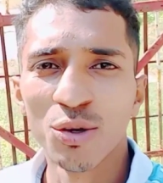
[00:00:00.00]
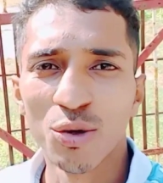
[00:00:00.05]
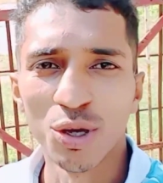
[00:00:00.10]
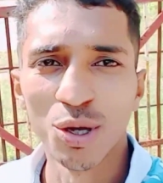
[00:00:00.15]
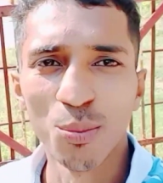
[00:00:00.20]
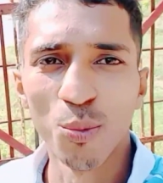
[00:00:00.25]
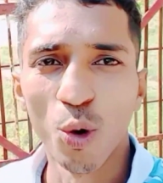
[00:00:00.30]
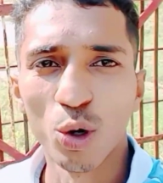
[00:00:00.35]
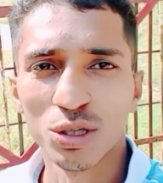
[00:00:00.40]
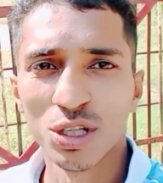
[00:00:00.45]

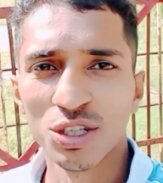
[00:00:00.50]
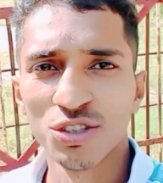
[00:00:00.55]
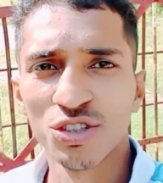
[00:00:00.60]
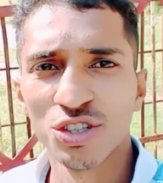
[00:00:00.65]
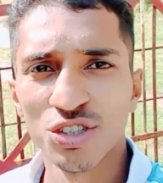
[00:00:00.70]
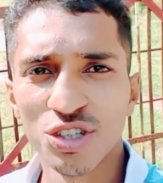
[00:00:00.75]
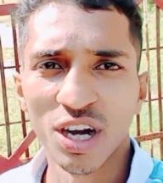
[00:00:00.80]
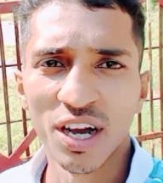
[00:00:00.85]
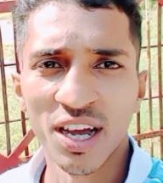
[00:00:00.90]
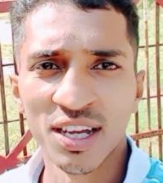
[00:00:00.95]
क्योंकि बहुत
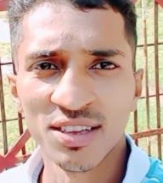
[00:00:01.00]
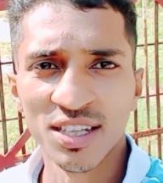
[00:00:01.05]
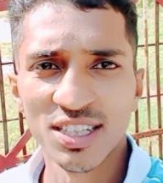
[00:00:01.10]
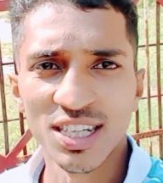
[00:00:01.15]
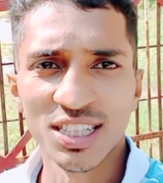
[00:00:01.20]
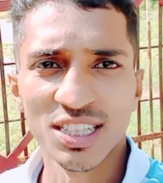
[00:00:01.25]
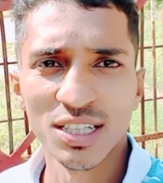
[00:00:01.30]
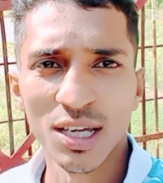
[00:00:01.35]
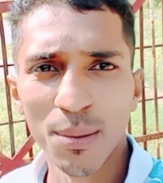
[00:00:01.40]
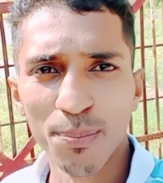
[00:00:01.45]
अच्छी जगह है
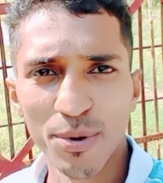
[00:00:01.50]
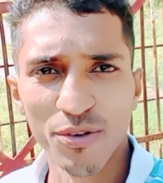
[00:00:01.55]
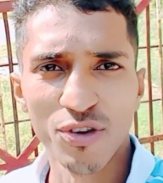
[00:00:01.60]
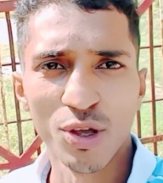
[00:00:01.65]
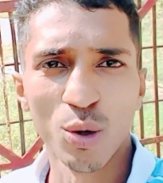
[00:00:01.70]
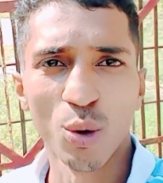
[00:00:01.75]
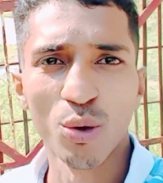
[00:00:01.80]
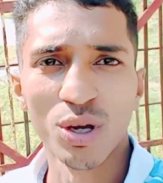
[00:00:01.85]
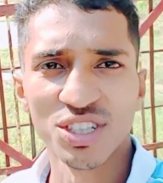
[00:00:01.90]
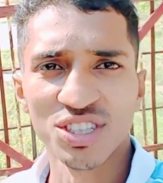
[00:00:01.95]
अंदर जैसे कि आप
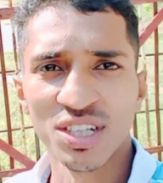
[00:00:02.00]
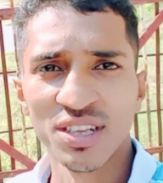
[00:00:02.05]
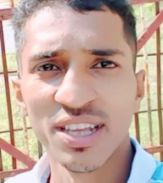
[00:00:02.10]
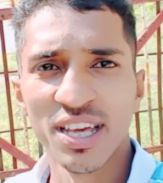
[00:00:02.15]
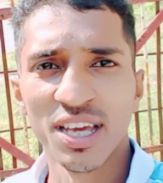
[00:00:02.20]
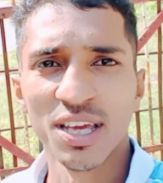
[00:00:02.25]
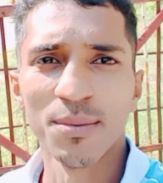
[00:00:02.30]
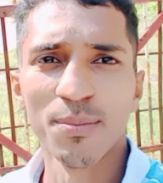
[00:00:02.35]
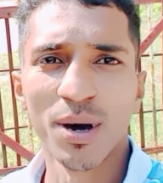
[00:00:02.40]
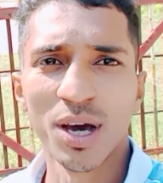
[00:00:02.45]
पीछे
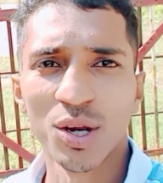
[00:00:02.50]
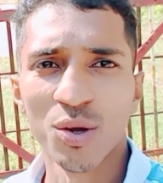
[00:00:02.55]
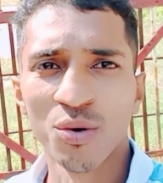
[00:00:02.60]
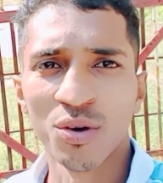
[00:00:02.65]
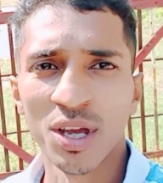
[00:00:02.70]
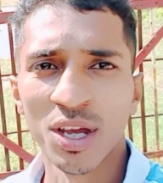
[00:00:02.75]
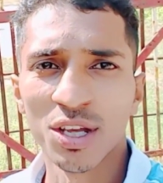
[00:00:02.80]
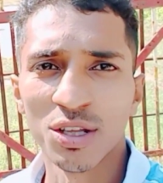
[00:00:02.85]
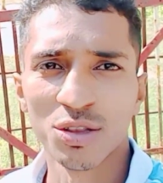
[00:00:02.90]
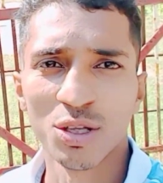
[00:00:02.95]
लोकेशन देख ही पा
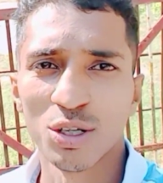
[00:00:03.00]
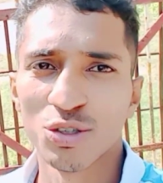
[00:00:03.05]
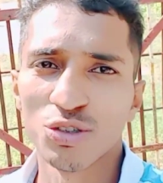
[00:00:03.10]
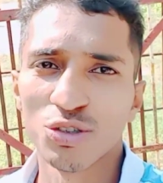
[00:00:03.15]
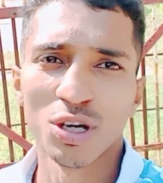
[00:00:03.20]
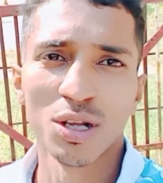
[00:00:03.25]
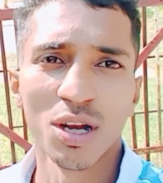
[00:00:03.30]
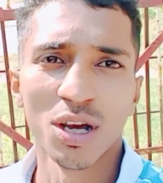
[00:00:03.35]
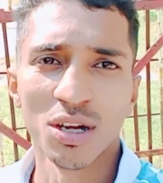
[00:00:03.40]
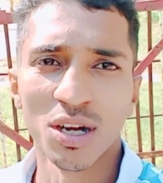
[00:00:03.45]
रहे होंगे कितना
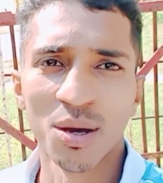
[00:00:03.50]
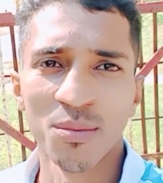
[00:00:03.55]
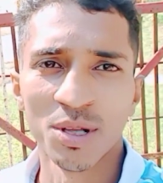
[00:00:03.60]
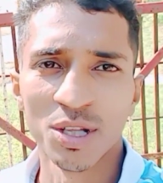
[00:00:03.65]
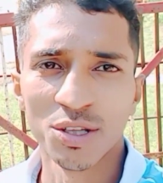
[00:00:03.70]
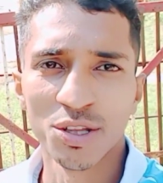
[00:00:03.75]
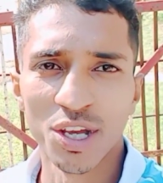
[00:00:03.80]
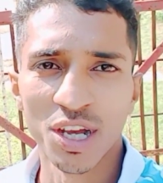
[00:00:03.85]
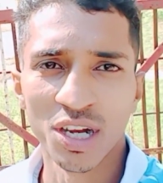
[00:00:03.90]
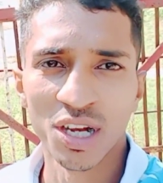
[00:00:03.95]
अच्छा लग रहा है
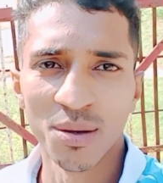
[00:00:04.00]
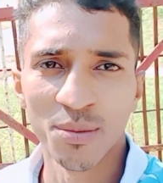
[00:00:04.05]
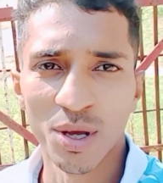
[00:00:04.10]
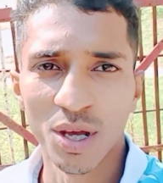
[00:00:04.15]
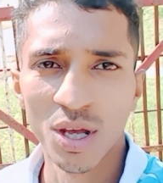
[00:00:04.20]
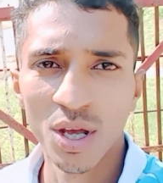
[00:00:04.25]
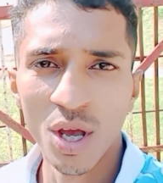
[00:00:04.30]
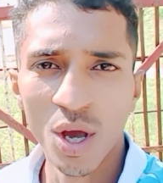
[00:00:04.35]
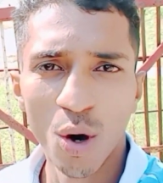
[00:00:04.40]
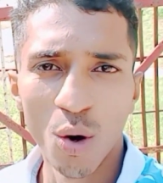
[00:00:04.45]
मतलब देखने
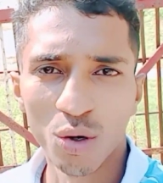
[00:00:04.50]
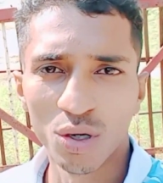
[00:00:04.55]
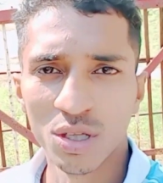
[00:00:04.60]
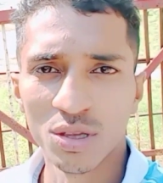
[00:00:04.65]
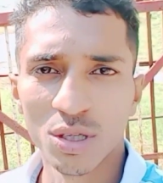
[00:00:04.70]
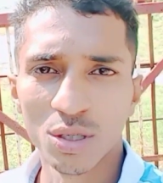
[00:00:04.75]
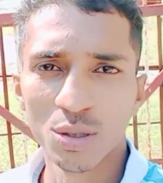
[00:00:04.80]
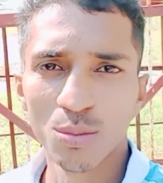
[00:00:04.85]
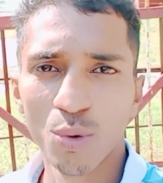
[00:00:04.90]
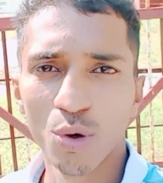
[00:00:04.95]
में और
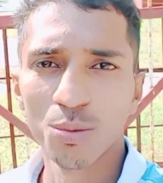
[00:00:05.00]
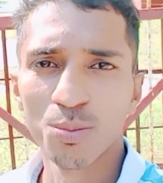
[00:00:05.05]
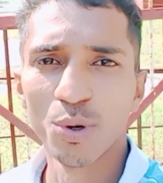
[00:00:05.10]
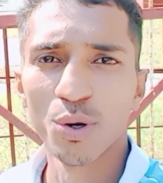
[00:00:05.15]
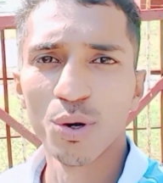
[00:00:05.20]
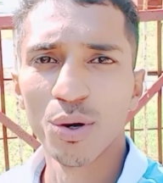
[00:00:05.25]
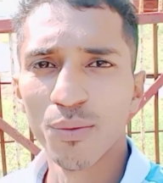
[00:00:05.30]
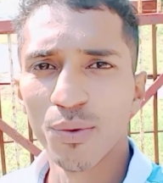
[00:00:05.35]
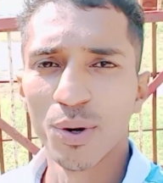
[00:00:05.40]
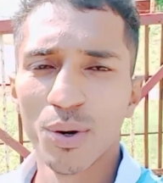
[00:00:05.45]
अंदर तो बहुत
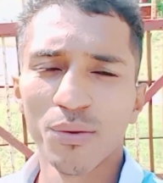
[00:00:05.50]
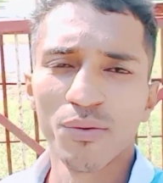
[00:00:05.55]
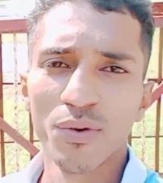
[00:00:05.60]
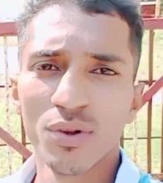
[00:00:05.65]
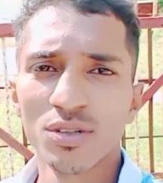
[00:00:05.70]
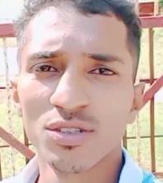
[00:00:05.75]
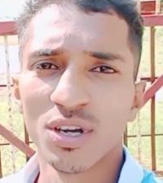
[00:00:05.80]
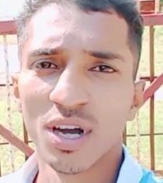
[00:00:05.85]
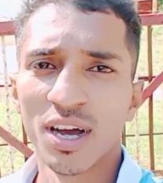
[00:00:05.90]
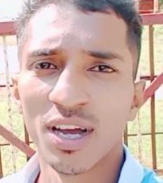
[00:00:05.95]
ब्यूटी
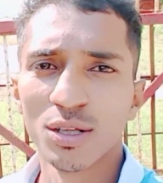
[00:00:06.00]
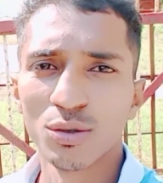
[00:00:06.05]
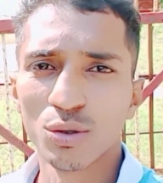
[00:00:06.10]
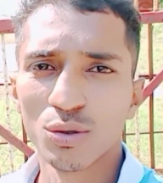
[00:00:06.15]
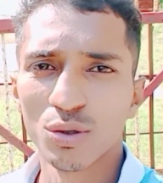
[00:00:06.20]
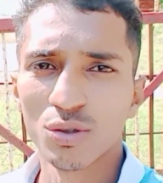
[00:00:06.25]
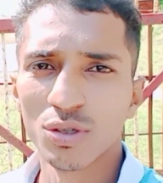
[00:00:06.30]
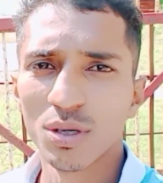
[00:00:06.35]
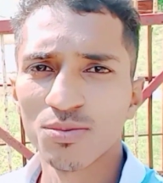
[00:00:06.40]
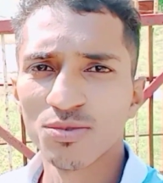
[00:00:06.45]
ब्यूटीफुल जगह है
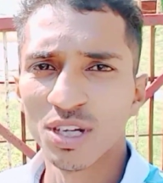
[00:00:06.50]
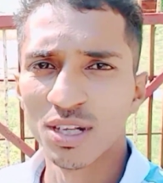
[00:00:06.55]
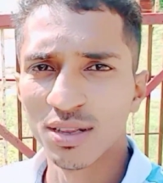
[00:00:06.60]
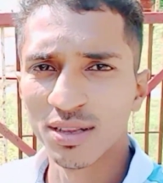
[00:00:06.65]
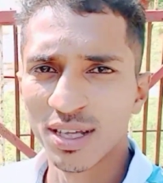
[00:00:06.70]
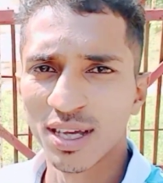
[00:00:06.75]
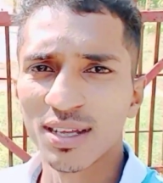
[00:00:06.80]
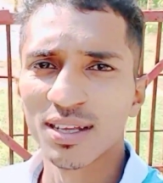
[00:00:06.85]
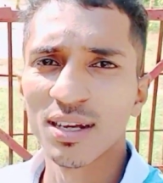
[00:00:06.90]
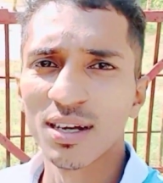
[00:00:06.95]
तो दोस्तों अब
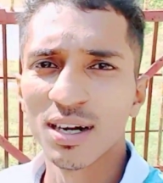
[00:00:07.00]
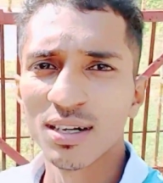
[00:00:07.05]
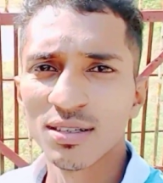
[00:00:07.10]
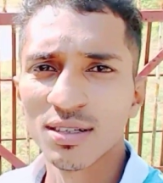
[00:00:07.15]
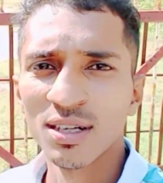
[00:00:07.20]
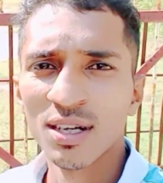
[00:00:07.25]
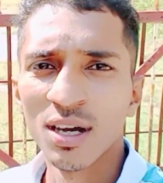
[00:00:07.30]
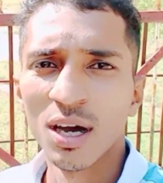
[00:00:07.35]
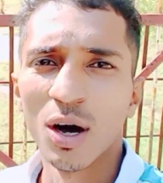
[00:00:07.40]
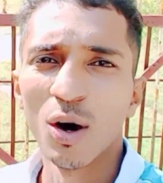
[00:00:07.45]
चलते हैं घर